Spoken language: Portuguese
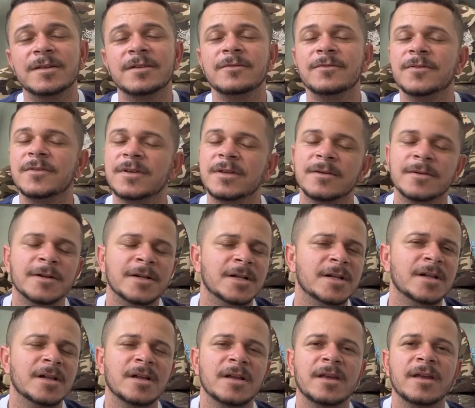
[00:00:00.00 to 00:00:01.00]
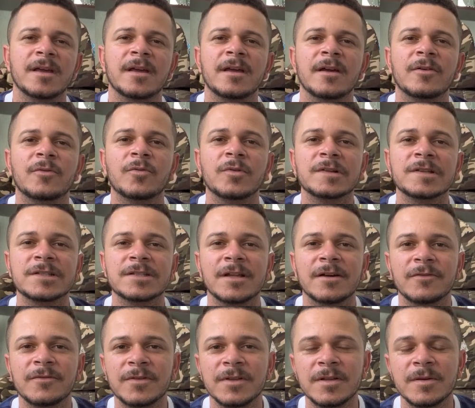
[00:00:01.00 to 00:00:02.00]
enfim é coisas
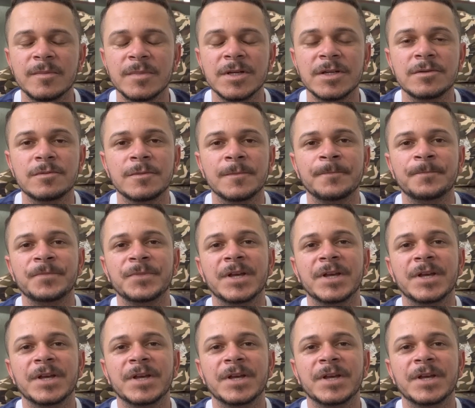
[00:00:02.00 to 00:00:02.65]
da vida mesmo.